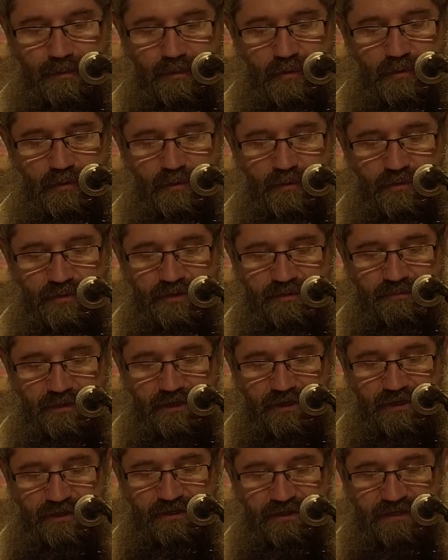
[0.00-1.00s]
A było po
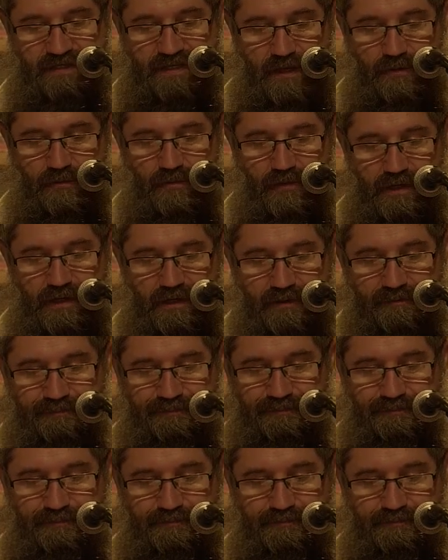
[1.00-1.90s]
śmierci Saula